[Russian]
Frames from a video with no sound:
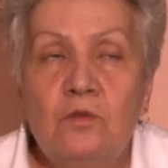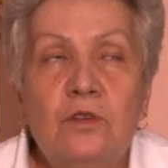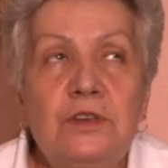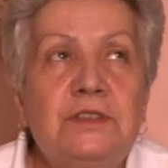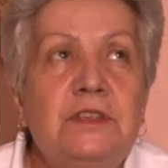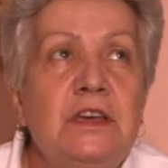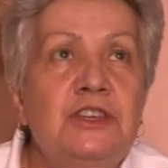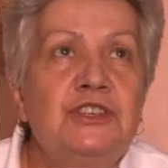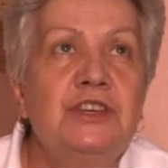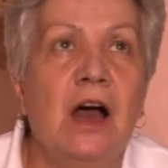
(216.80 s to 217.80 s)

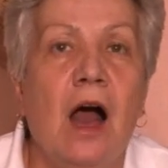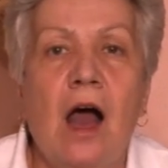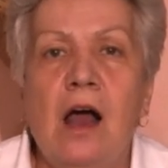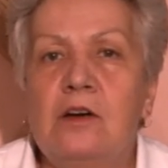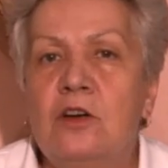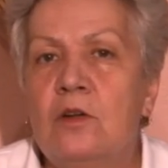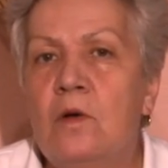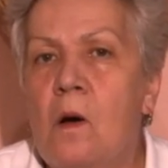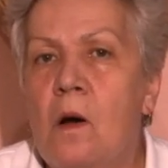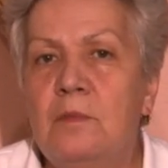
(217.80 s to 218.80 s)
Кустище
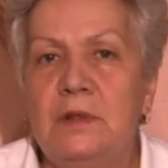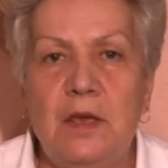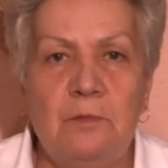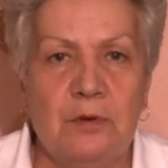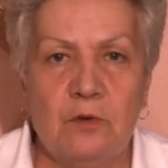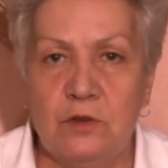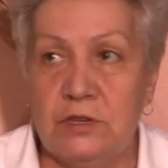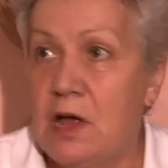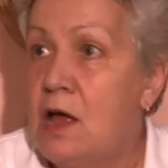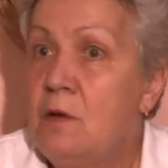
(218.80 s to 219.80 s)
огромный
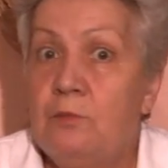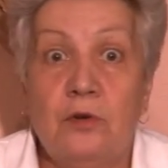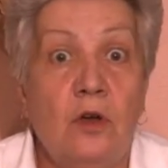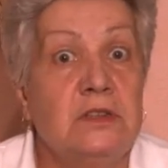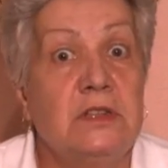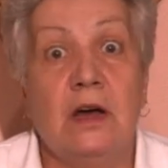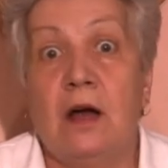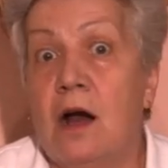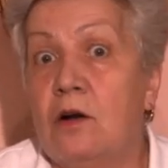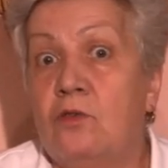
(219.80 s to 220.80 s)
просто, просто
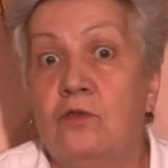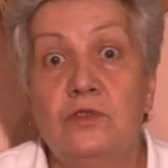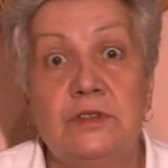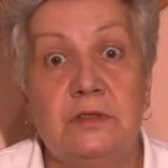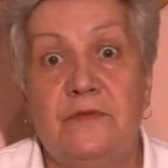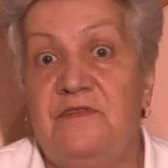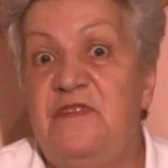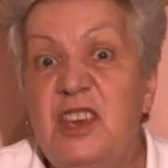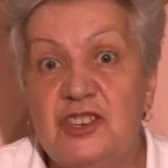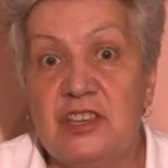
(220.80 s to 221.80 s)
как куст
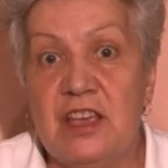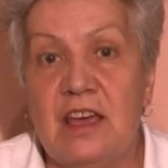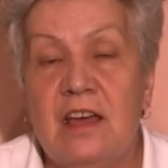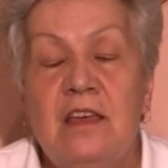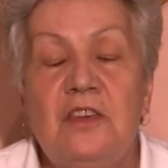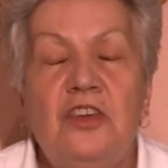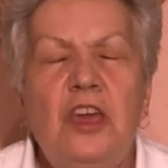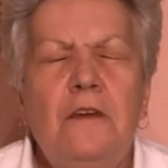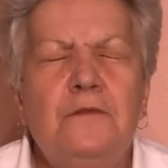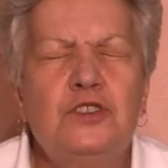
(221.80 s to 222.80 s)
вишни.
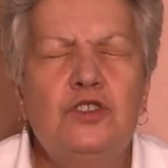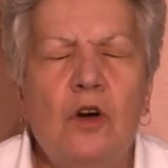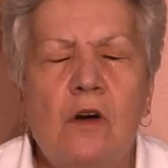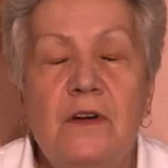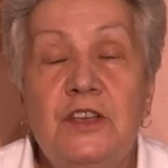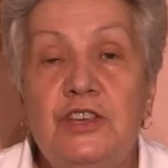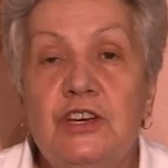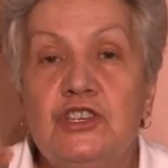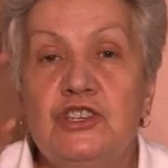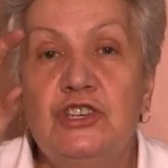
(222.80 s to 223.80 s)
И все в
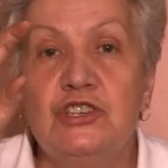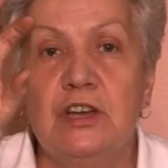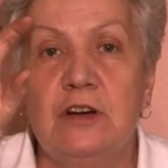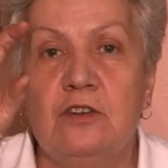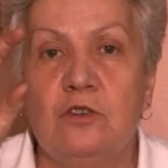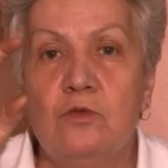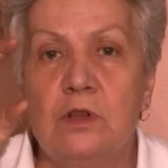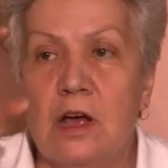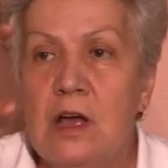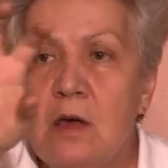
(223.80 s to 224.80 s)
этих шишках
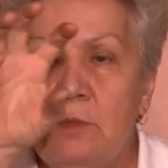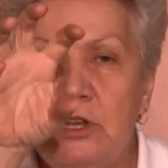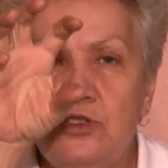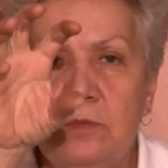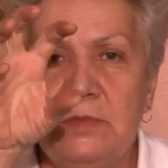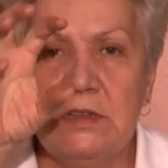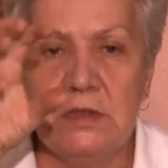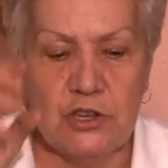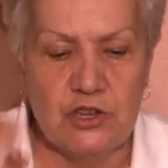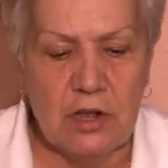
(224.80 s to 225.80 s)
круглых, причем
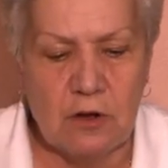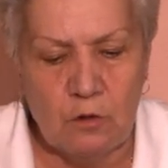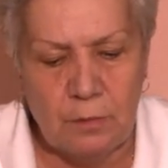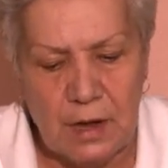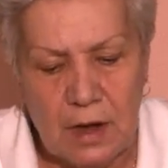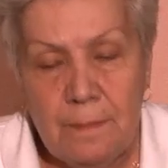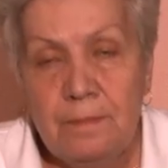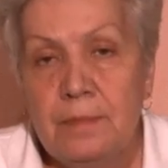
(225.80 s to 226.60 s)
достаточно крупных.